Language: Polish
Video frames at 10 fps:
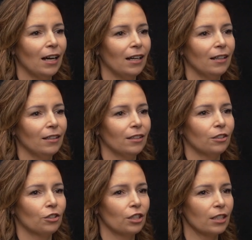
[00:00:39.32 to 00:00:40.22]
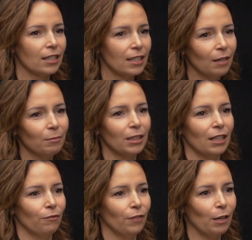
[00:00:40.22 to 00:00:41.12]
E, czasami
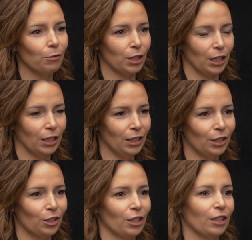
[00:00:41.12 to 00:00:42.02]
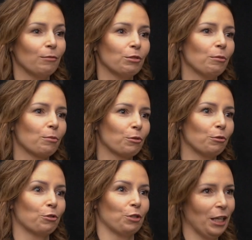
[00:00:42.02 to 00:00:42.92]
trafiają się takie dni, że nam się po prostu
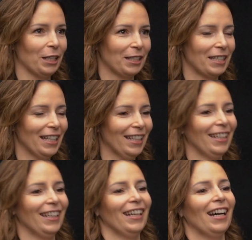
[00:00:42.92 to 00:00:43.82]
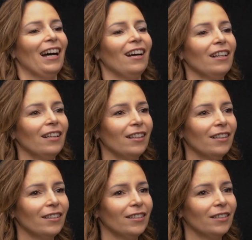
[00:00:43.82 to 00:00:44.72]
już nie chce,
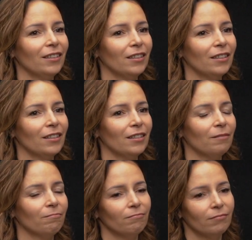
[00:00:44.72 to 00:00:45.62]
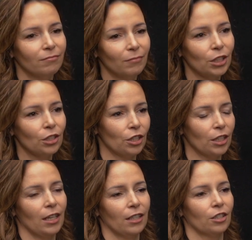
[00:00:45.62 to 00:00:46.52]
ale e, myślę, że
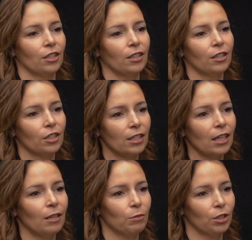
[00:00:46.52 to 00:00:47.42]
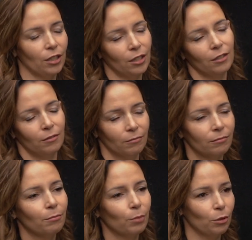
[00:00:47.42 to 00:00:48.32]
nie, że, że staramy się
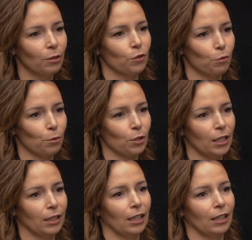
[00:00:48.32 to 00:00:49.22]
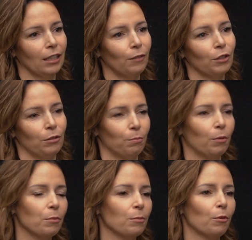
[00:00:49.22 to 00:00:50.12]
podołać w 100%, nawet
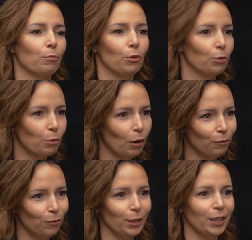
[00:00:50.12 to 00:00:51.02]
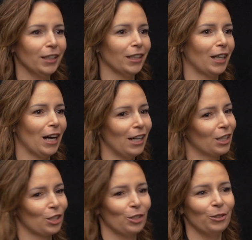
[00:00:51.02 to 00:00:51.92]
pomimo bólu głowy,
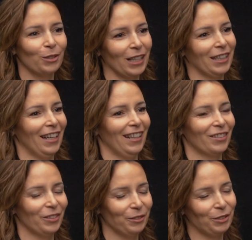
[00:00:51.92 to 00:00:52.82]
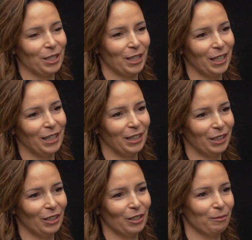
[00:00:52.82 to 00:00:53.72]
kaszlu, kataru i wszystkich innych
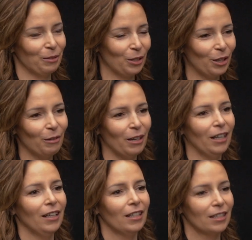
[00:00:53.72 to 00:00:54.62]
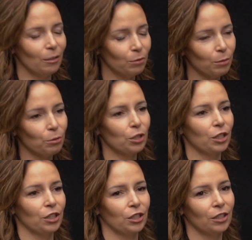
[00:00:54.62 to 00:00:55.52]
chorób dookoła. Staramy się
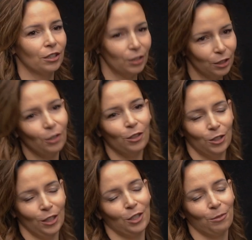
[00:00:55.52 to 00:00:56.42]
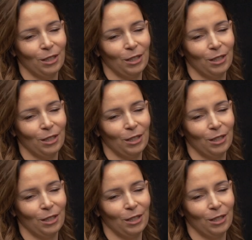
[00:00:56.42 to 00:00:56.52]
przyjść i dogodzić naszym